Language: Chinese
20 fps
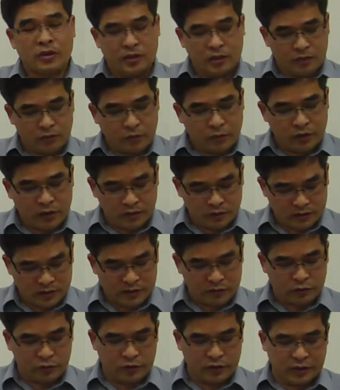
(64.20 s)
可能会有
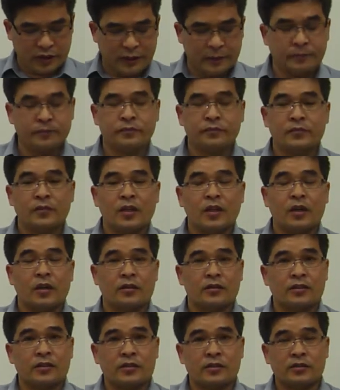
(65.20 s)
兴趣的？啊，
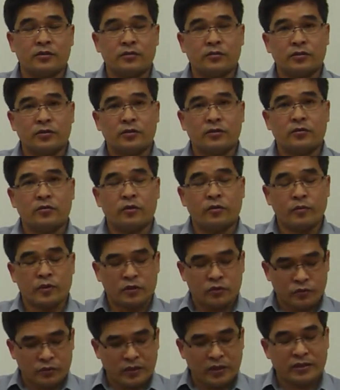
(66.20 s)
这个是我们
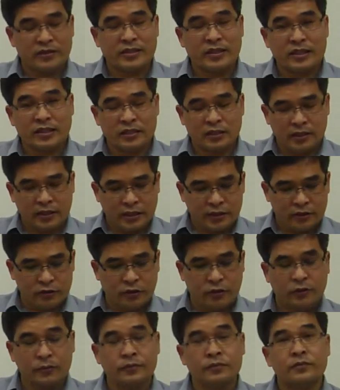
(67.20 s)
主要上课的内
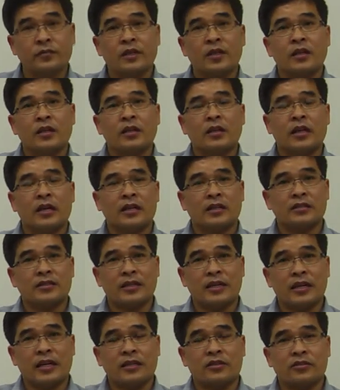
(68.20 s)
容。那
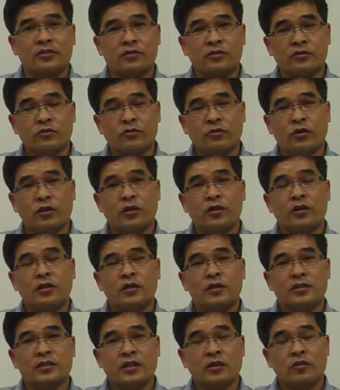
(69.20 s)
再来就是说，
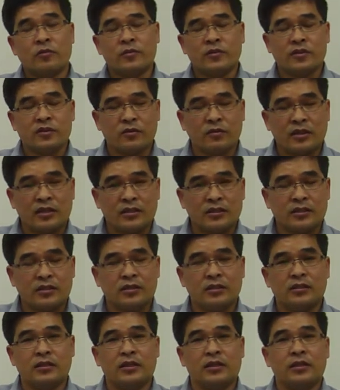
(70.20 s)
在我们资管
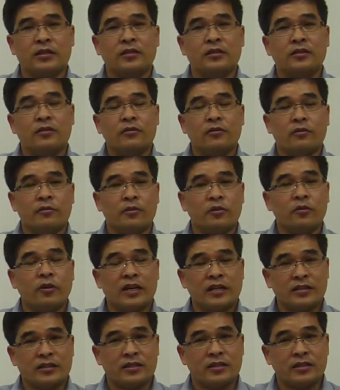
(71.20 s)
系呢，我们
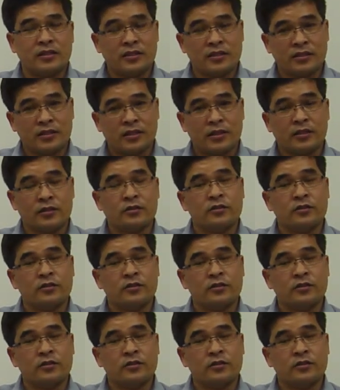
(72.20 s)
会计的课程